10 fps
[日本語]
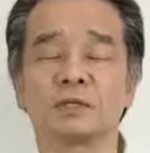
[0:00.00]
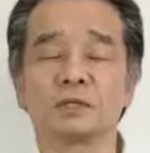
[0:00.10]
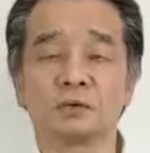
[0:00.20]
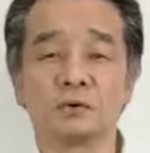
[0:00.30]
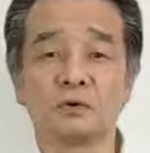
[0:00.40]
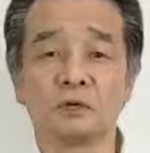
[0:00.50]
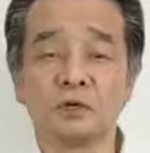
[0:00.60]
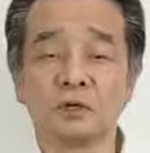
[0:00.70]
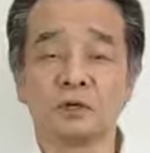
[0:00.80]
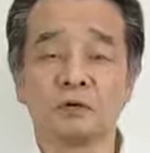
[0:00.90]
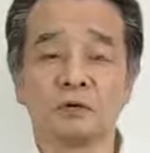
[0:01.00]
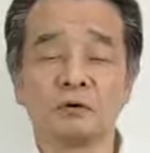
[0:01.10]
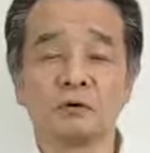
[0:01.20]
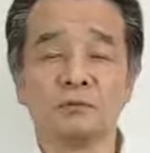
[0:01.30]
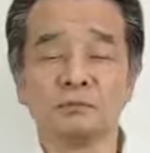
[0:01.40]
まあ、その
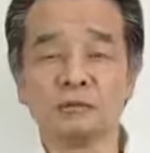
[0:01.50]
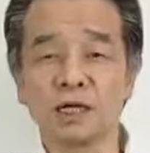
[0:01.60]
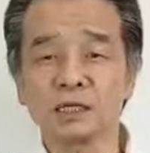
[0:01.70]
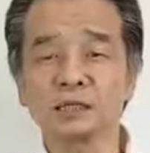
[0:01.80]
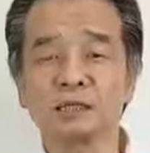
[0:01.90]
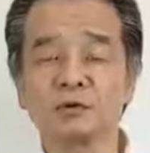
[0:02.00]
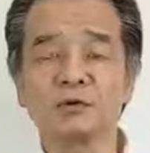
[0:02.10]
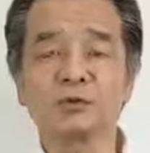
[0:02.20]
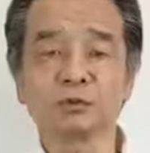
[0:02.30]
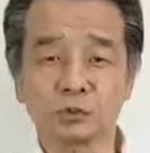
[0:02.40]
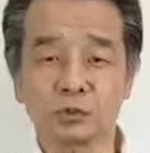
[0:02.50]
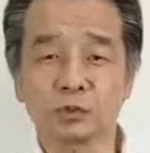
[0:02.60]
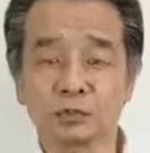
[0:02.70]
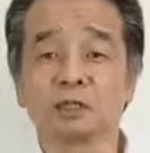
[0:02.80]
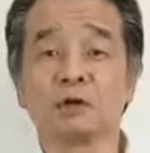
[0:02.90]
昔の首
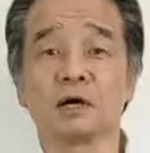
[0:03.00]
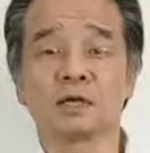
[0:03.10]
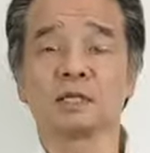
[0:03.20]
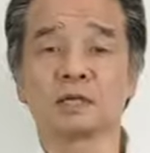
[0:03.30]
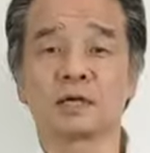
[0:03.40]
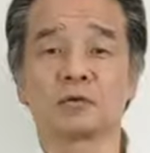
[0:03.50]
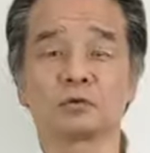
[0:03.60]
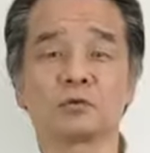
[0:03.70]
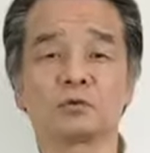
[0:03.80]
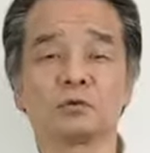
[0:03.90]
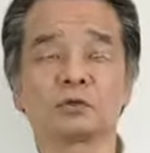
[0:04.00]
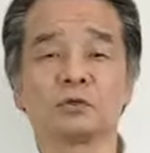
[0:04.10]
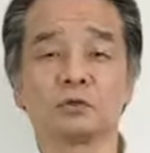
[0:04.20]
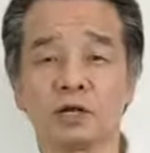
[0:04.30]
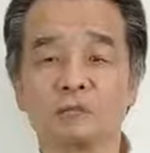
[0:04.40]
都だったわけですからその当時
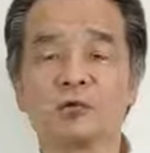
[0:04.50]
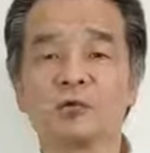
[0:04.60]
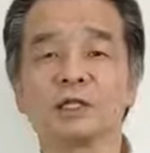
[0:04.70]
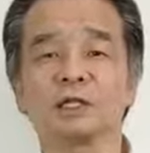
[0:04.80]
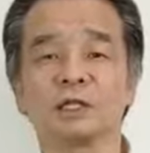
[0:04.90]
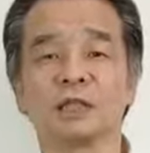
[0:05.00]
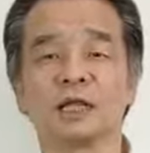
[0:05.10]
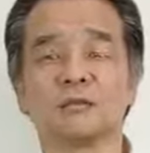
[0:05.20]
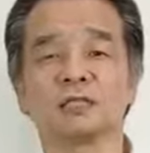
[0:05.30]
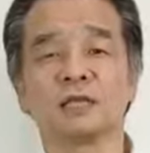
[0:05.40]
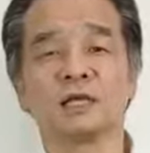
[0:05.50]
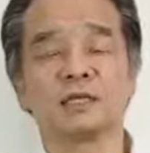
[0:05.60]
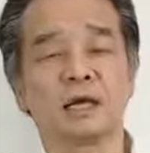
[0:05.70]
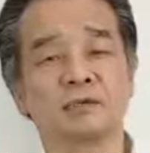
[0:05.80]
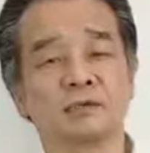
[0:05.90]
のいろんなものがですね、まあ、
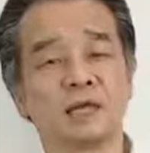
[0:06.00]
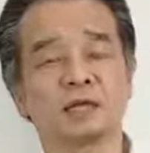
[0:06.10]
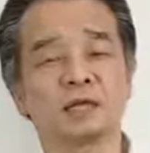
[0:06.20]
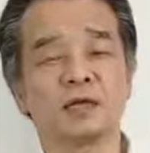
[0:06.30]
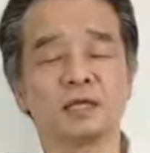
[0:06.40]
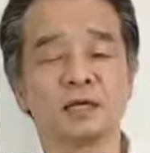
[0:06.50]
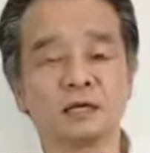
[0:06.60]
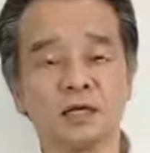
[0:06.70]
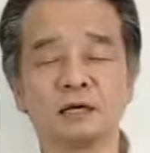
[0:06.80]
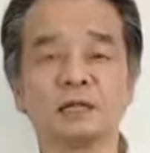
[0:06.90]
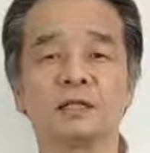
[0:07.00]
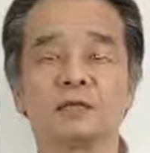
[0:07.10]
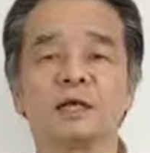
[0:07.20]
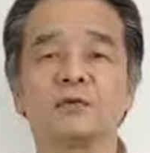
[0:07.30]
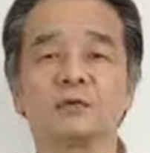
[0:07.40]
1100年とか1200年
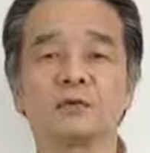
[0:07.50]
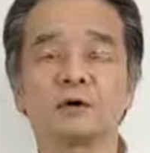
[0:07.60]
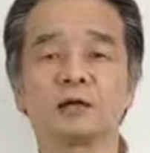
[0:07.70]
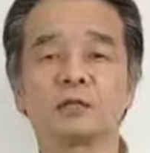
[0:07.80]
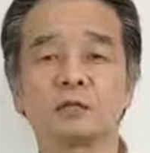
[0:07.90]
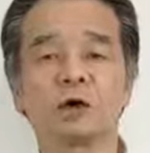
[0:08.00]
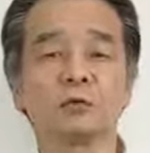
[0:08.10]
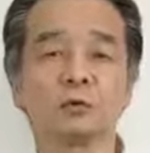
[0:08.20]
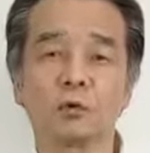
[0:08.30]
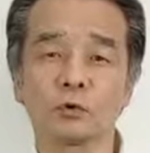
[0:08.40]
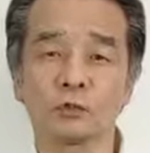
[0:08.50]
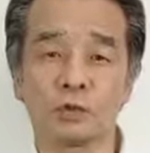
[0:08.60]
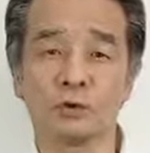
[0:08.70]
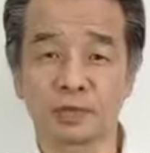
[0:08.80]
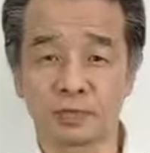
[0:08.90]
代の頃からのものが残っ
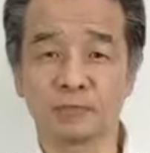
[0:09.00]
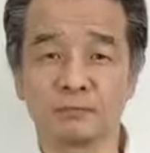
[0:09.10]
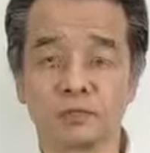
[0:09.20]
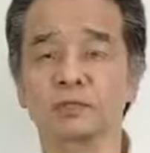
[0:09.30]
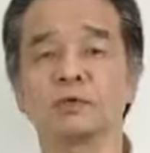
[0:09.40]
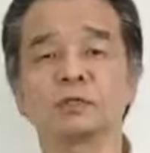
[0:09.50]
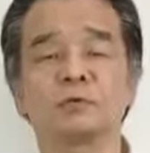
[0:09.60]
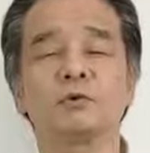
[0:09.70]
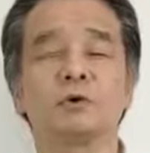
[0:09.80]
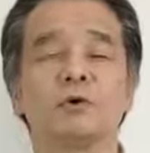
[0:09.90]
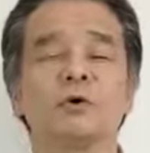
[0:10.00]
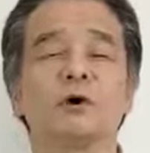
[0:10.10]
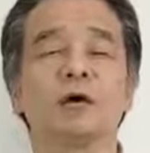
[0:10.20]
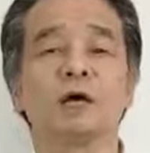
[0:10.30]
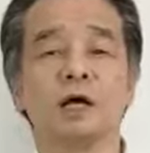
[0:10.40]
てるわけですでそういったものをこ
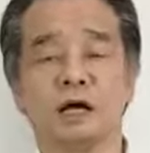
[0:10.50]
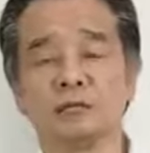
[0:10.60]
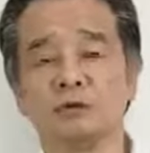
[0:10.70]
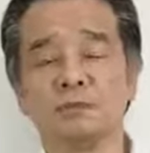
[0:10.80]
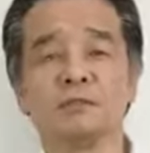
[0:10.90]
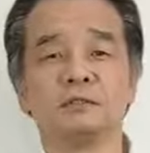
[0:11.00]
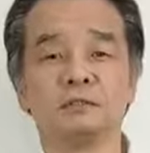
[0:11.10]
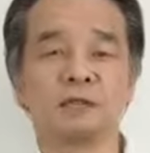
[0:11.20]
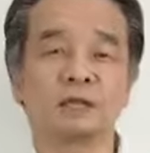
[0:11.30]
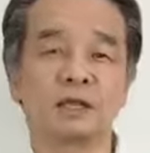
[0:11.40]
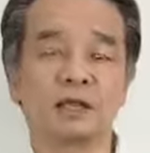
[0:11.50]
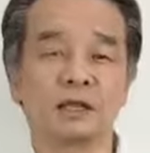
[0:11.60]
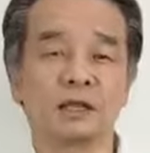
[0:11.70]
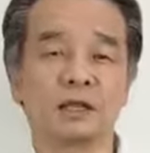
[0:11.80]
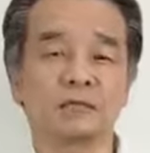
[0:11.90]
うあの巡って、
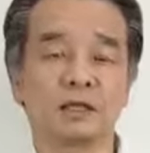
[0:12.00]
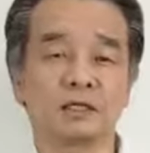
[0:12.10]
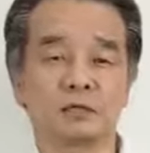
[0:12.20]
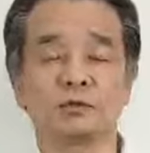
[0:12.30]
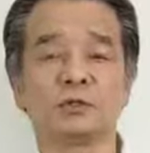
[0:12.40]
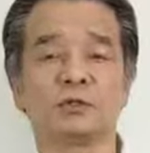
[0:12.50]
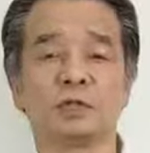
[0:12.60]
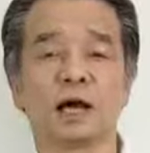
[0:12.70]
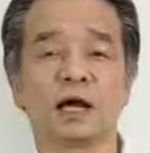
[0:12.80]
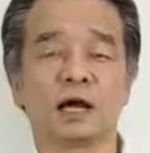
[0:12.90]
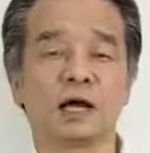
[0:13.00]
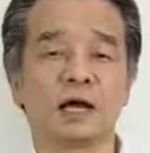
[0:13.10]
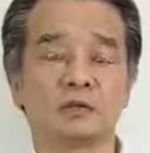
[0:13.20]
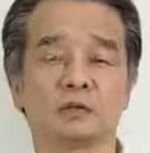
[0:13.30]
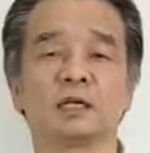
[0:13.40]
えー、まあ、ヒストリックな
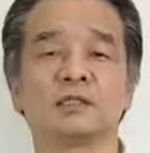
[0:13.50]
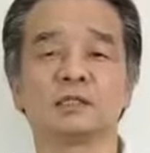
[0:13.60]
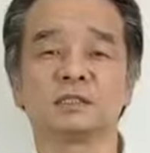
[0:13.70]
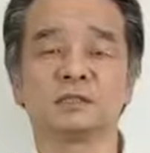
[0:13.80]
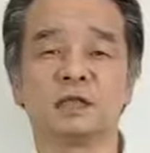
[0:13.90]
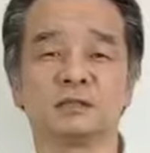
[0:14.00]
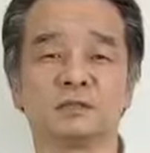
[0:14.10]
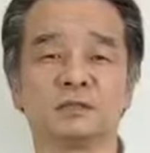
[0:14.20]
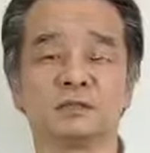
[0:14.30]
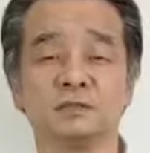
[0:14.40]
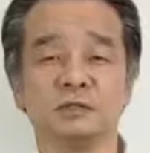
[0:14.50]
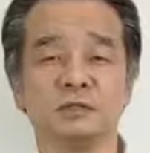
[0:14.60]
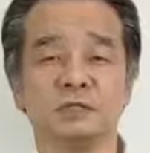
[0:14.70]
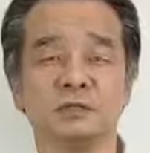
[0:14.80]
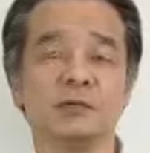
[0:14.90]
あノスタルジックな雰囲
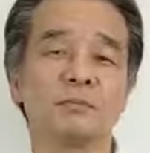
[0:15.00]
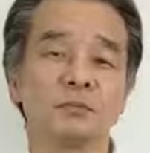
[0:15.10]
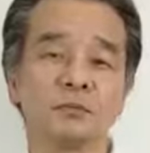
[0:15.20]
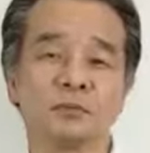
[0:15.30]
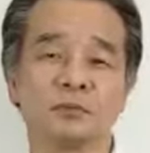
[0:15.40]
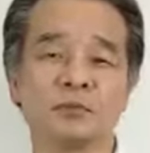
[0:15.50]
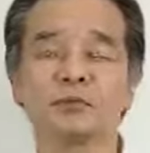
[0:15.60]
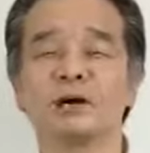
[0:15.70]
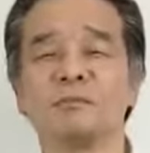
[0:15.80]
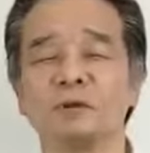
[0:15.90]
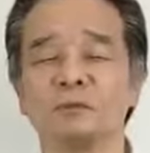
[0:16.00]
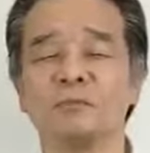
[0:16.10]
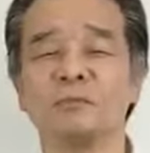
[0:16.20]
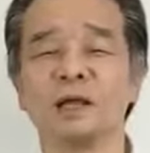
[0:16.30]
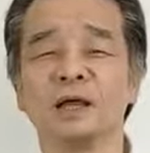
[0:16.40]
気に触れましょうというのが、まあ、この、